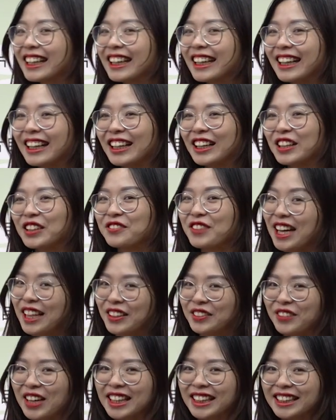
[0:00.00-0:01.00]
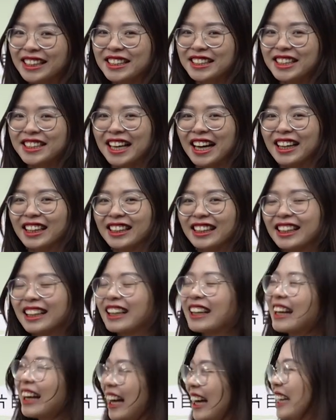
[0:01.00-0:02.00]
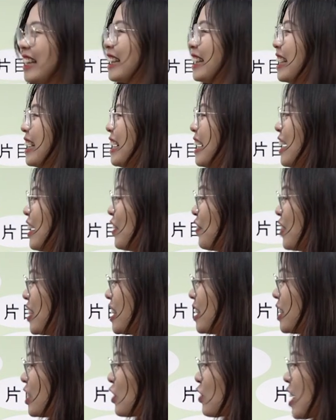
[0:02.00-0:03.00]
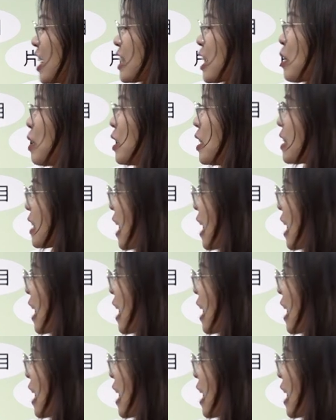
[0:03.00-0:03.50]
ờ, vài vài từ chưa nhỉ Hay. bây giờ chúng ta sẽ